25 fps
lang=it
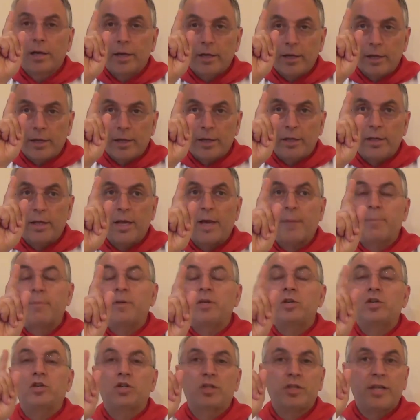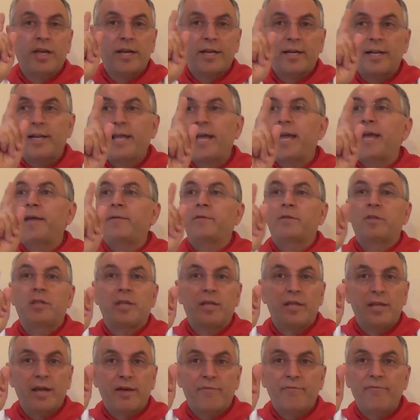degli amici, dei clienti, degli